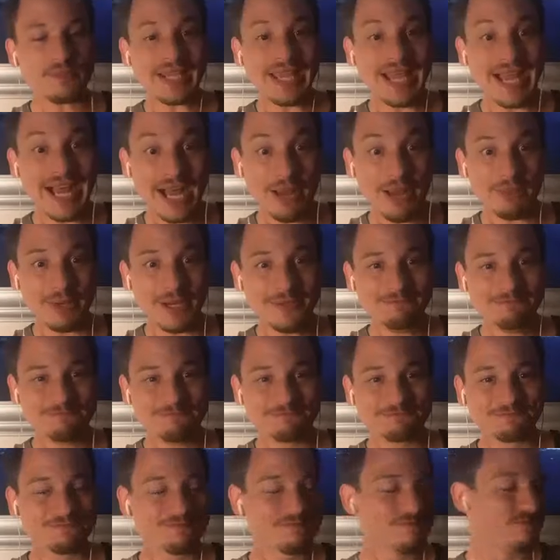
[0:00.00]
Aber
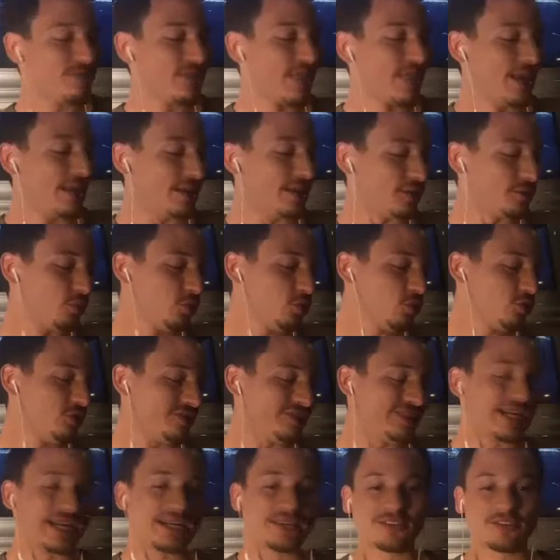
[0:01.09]
das Produkt des
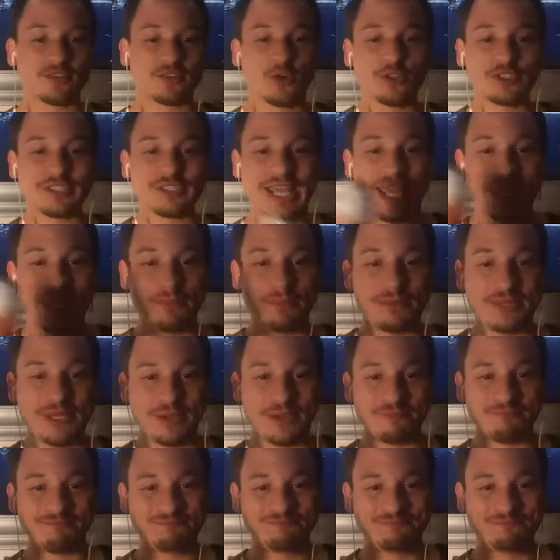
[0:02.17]
Tages ist heute
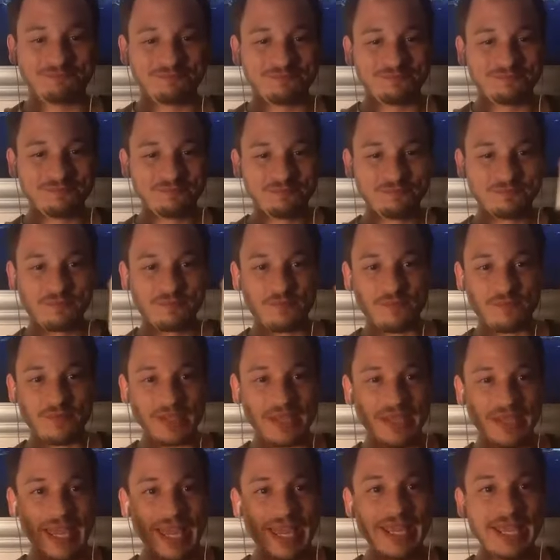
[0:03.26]
AMPM.
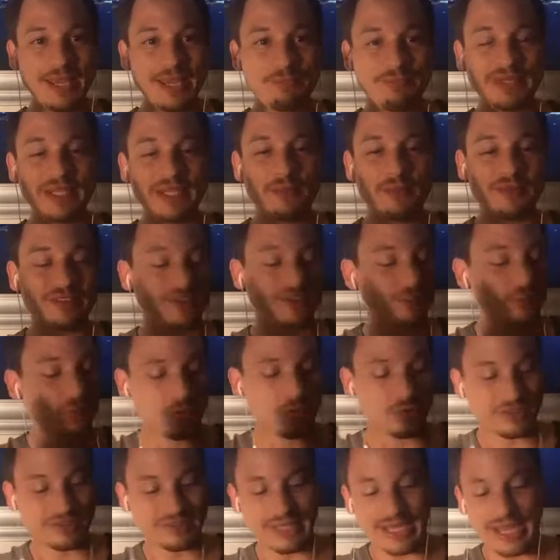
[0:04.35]
AMPM ist das
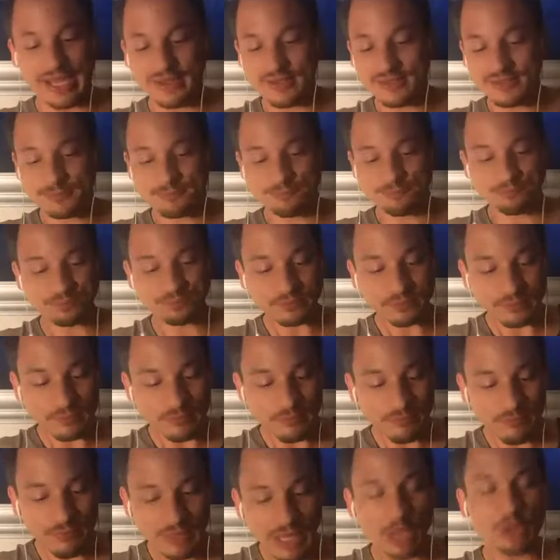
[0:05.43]
Produkt des Tages
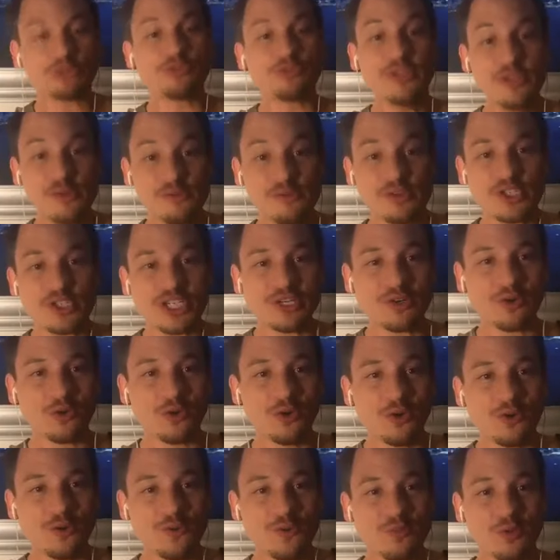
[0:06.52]
aus vielen verschiedenen
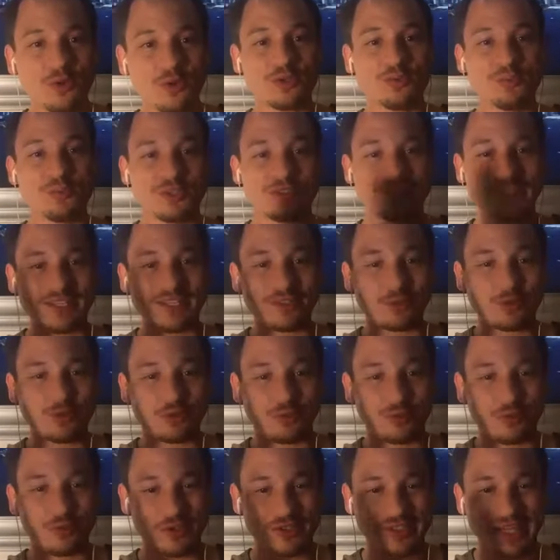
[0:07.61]
Gründen und ich möchte es ganz kurz
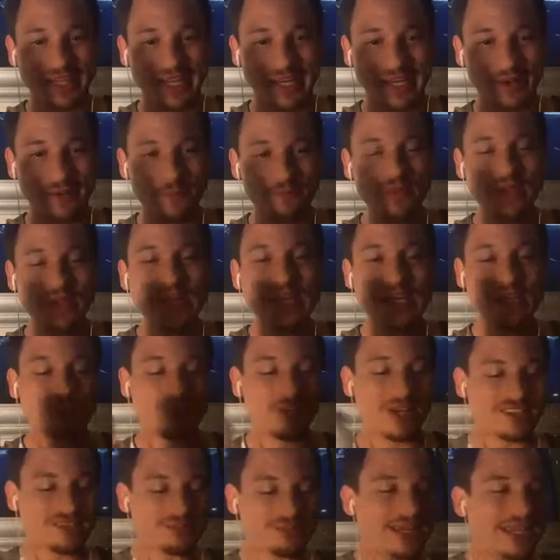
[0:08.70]
mit euch teilen.
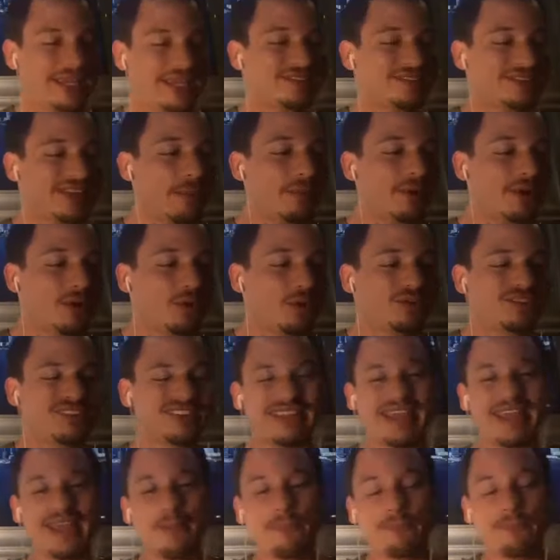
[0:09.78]
Zunächst mal geht es damit los, dass
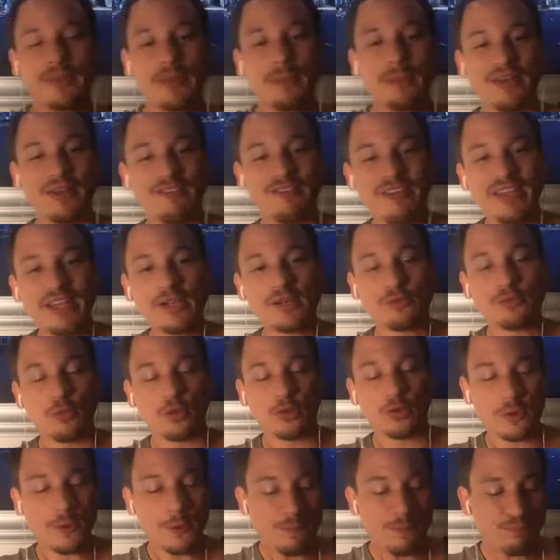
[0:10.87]
AMPM entwickelt
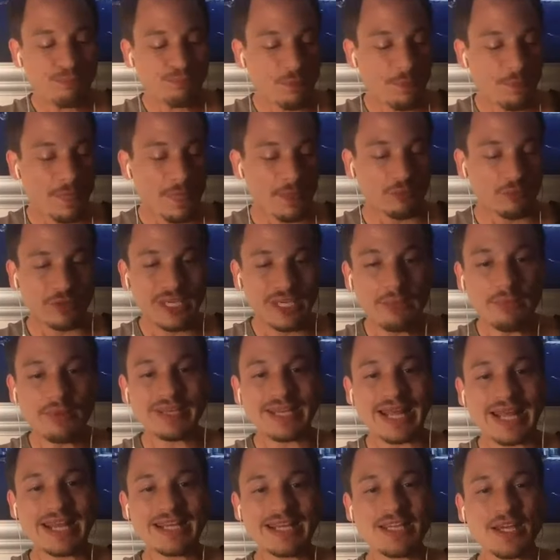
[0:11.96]
wurde von niemand
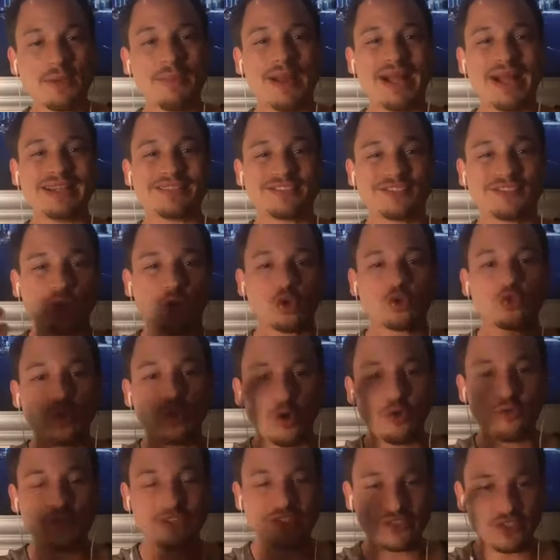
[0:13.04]
anderem als
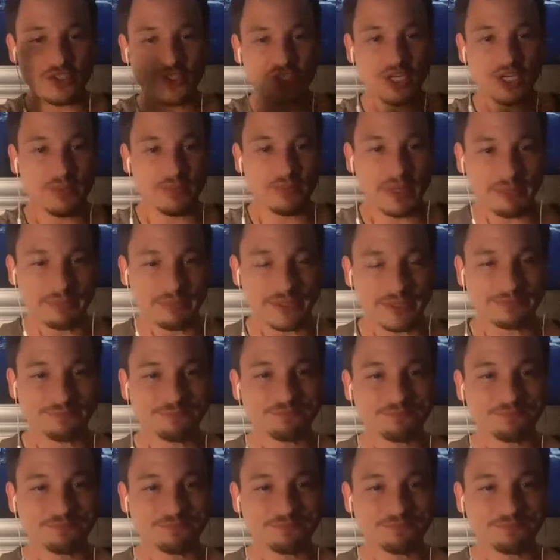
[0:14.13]
Dr. Vincent Giampapa.